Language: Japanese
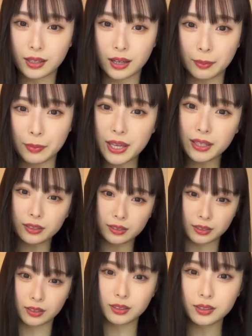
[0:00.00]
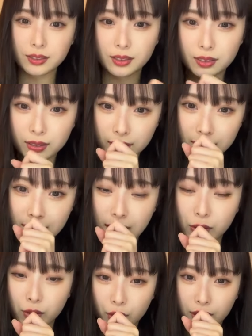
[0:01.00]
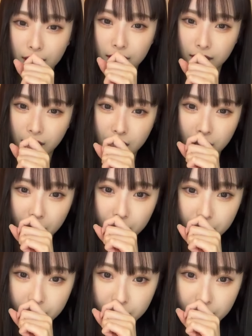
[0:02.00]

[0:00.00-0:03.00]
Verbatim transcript: なんかメイクしてる時って